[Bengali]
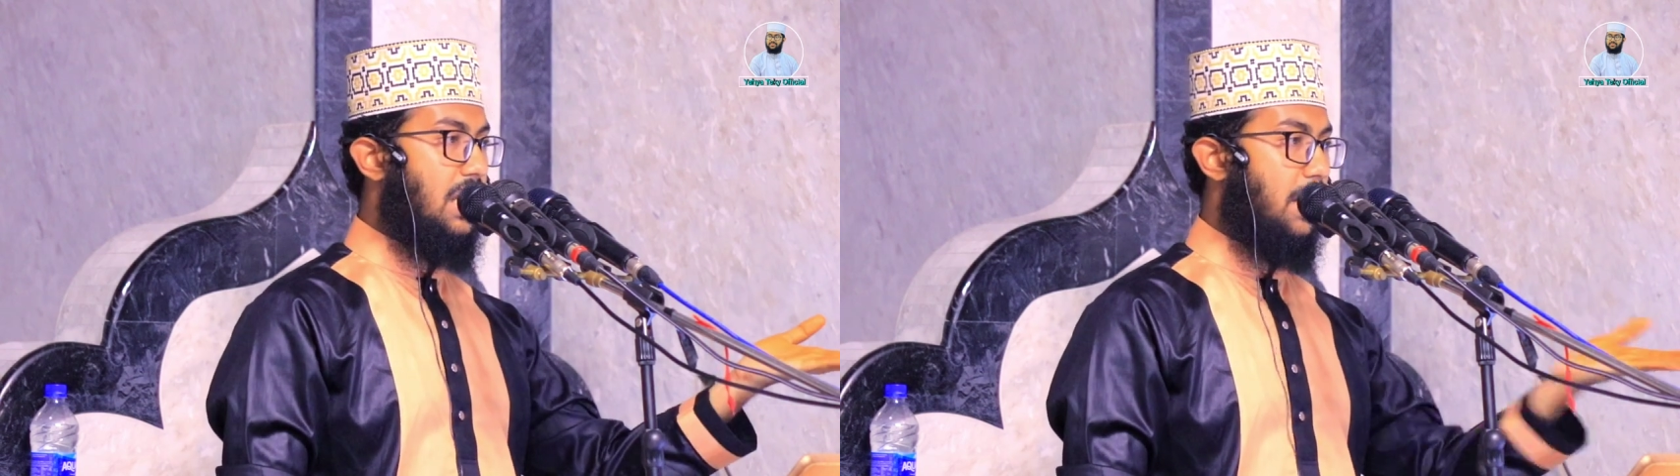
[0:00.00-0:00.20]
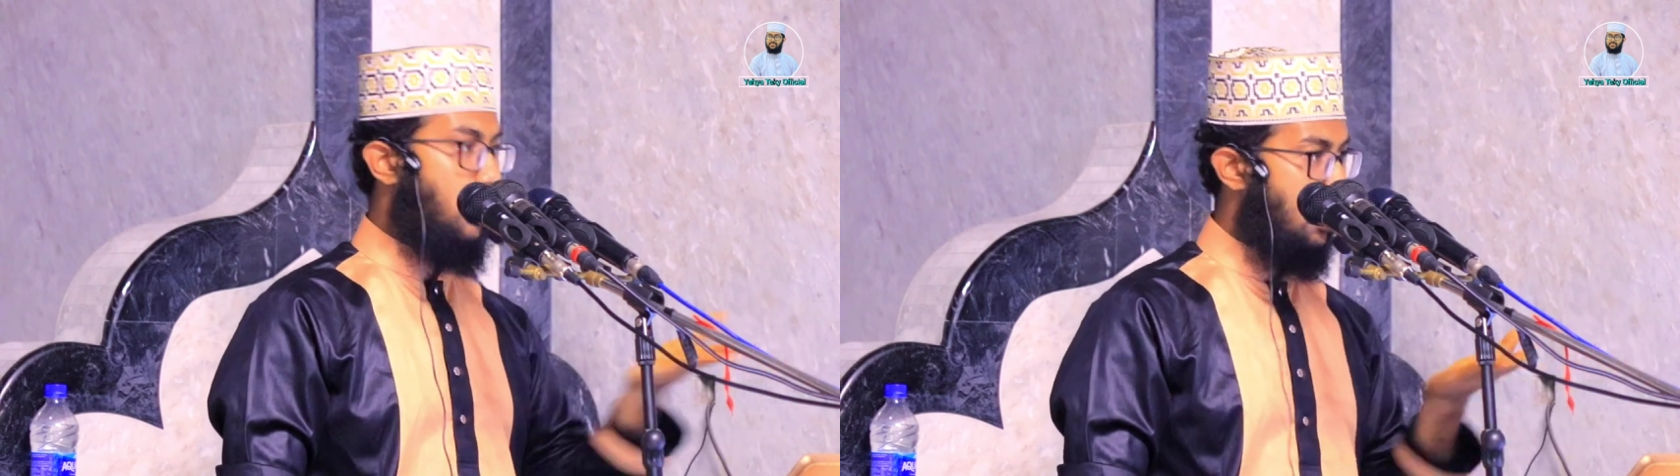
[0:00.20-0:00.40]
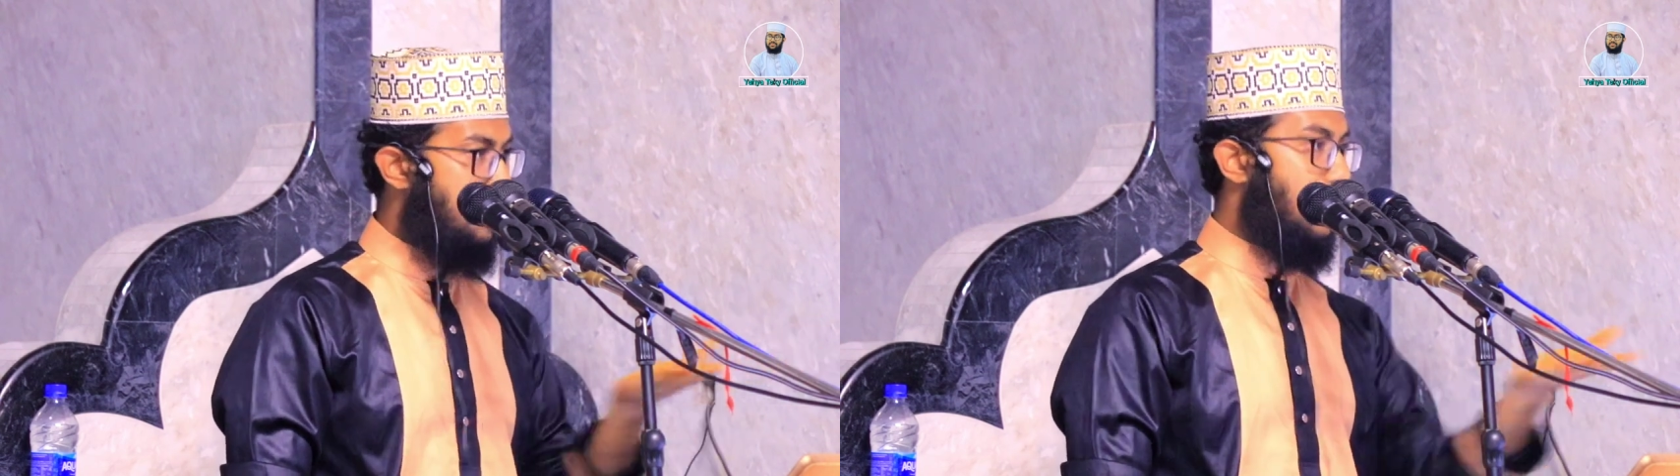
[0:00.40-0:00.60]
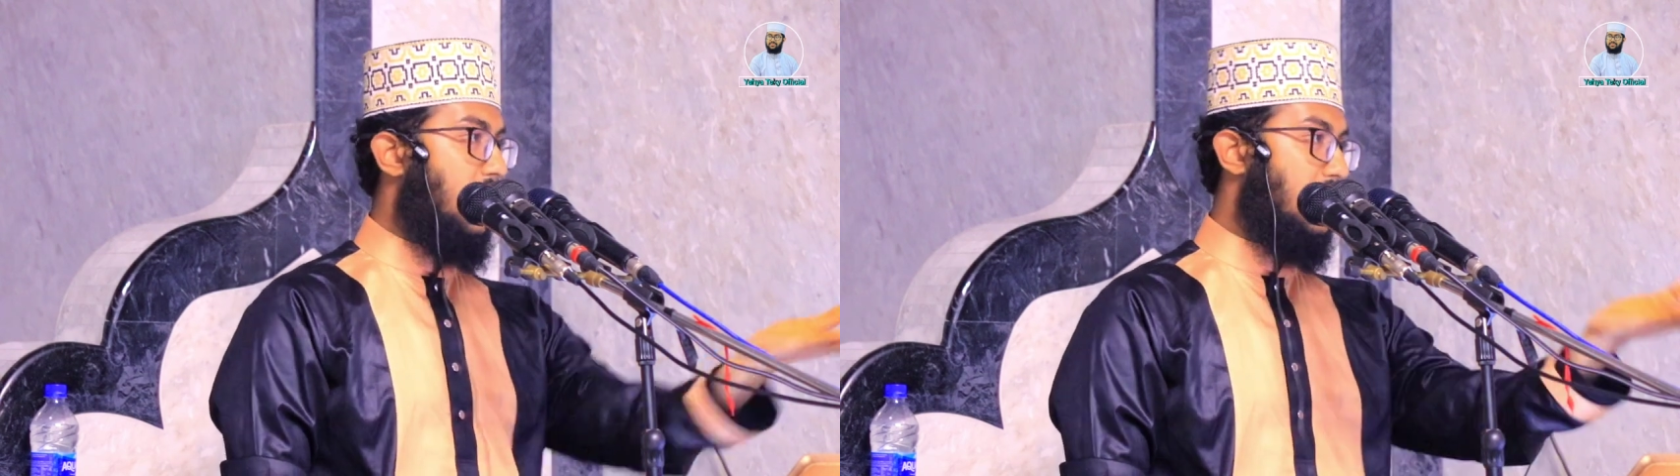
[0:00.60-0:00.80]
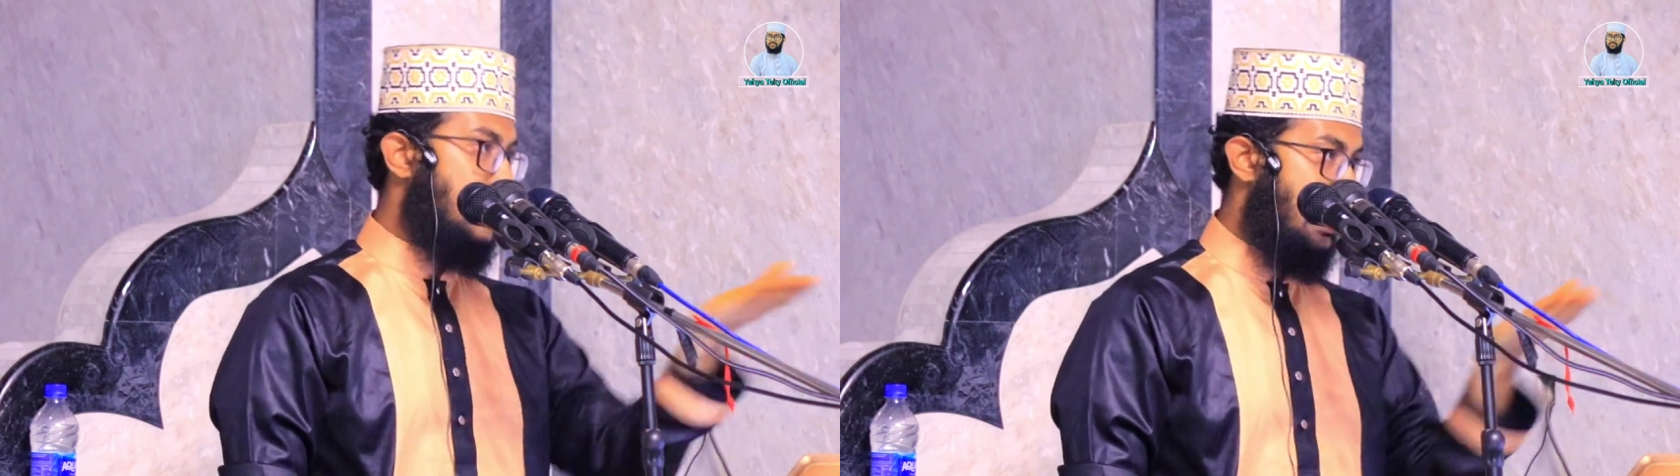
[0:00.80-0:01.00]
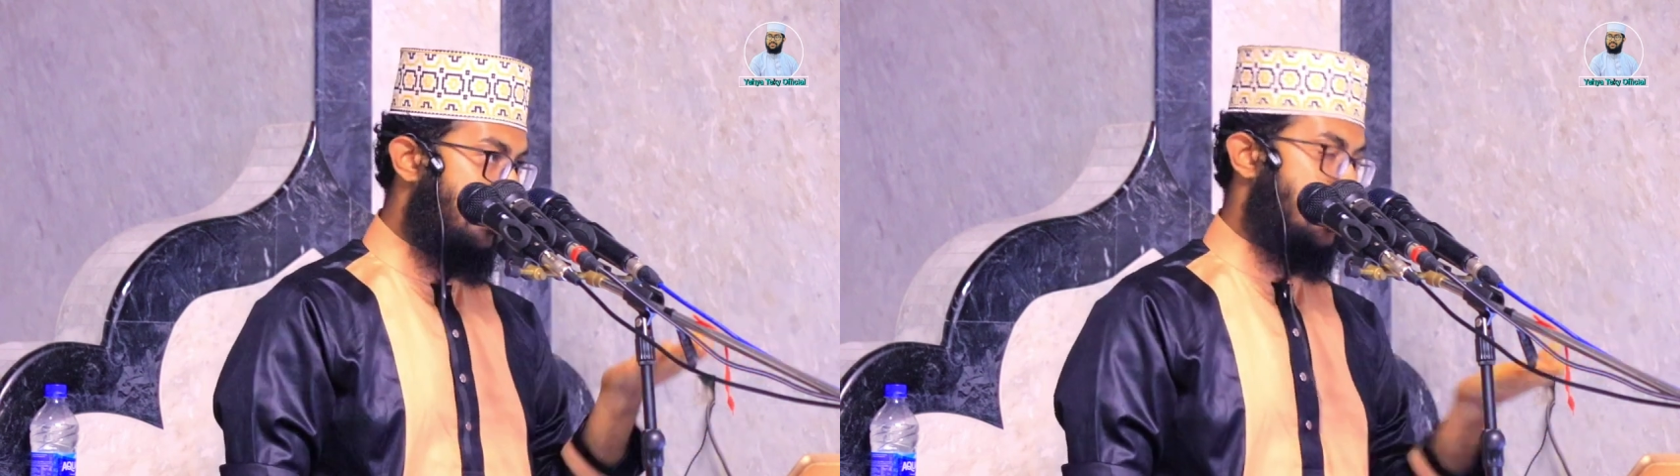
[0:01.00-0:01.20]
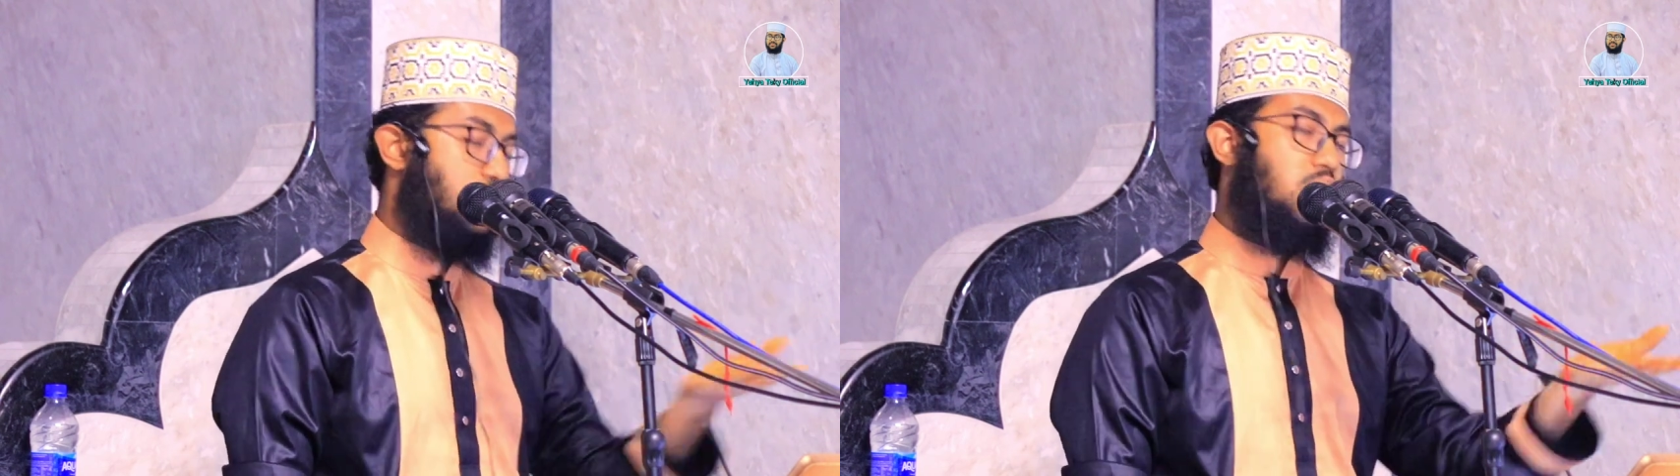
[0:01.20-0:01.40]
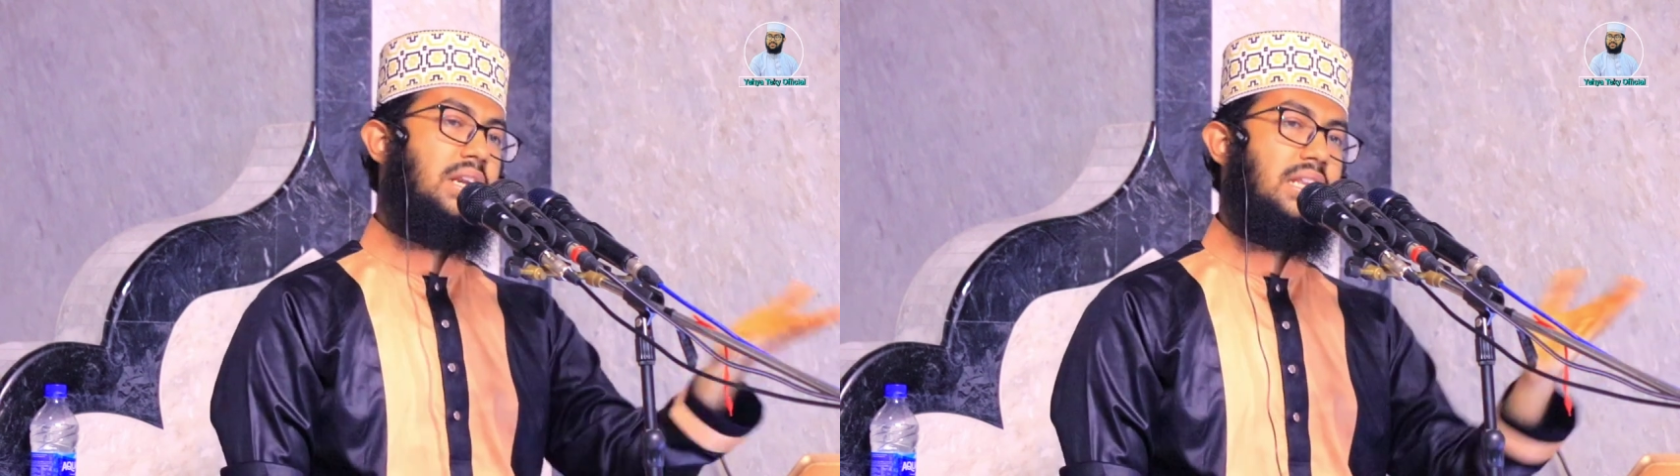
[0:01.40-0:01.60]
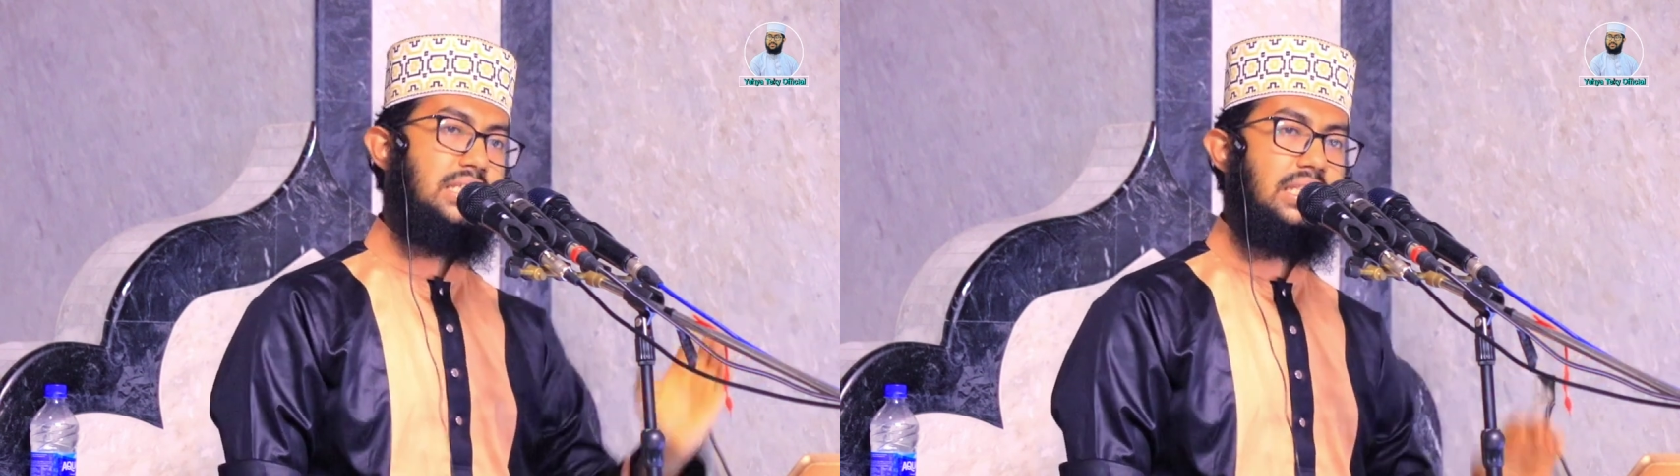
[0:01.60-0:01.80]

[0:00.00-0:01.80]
ইব্রাহিম আলাহ ইসলামের ছুরির নিচে